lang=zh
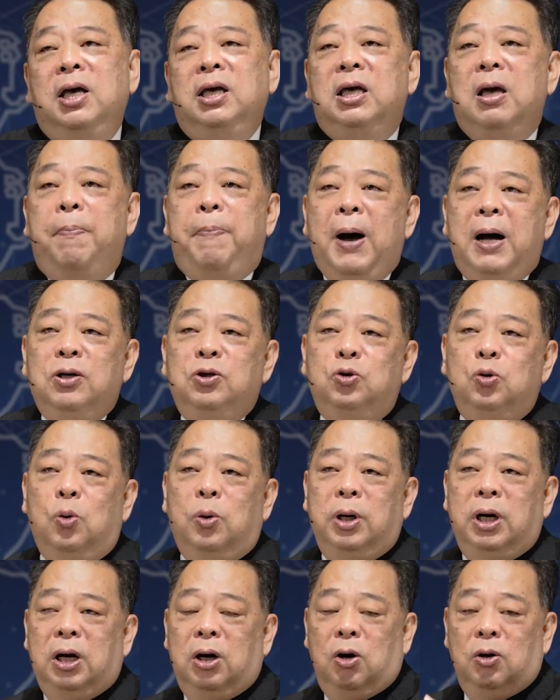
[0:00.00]
也帮助
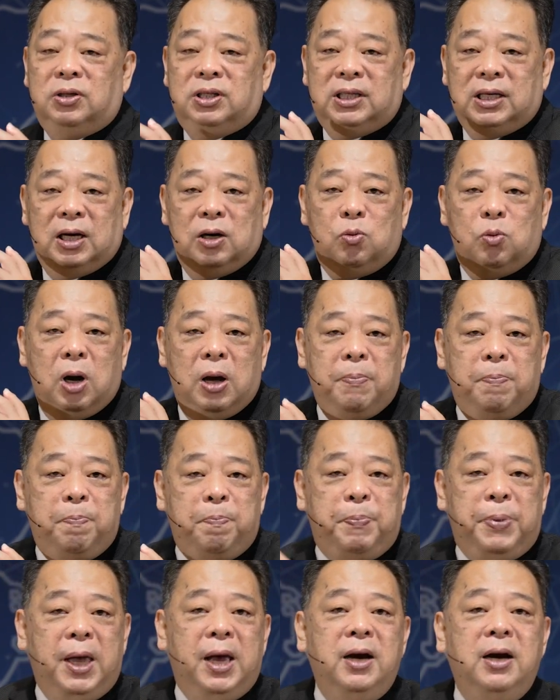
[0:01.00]
我能够成为
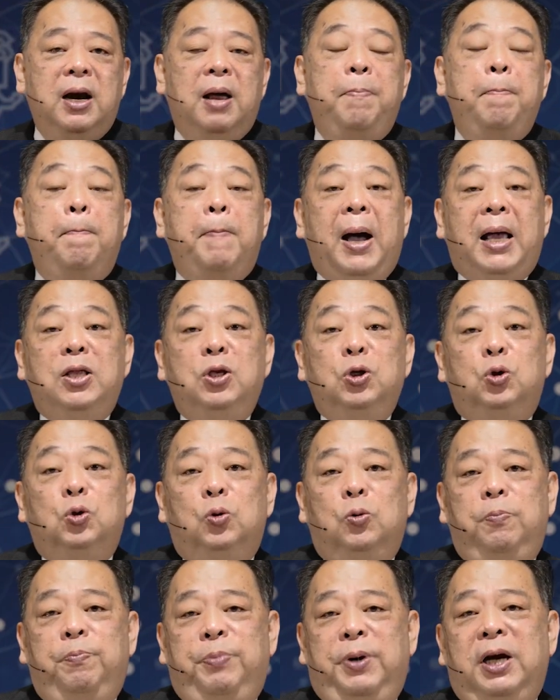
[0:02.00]
别人满
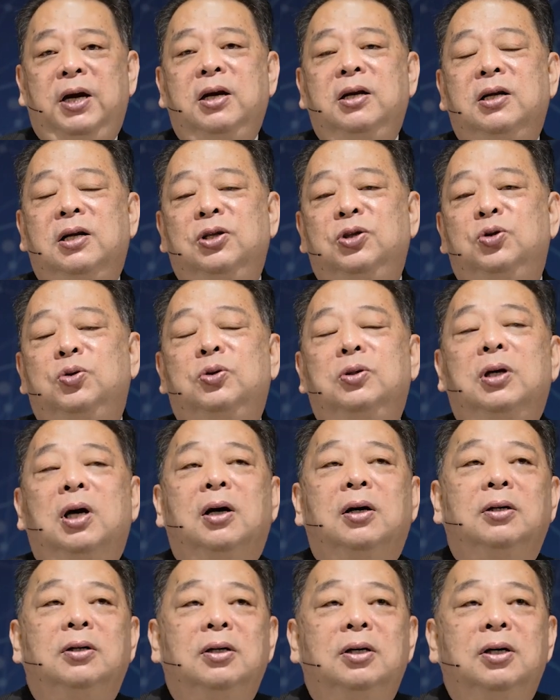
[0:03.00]
足别人的需
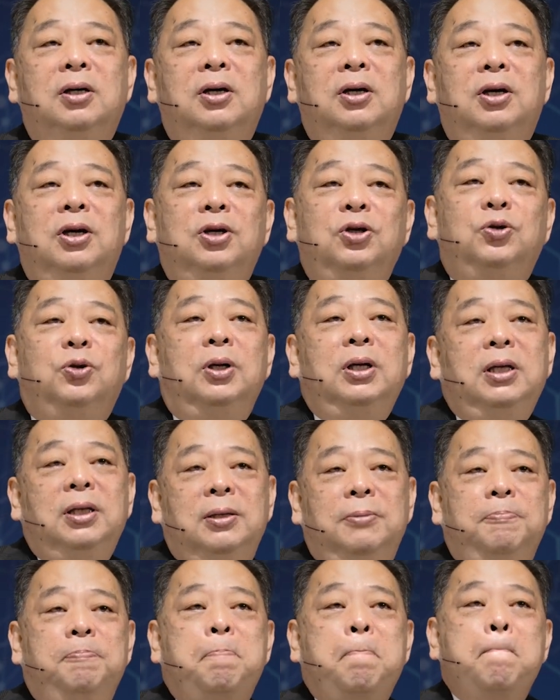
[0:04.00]
要。所以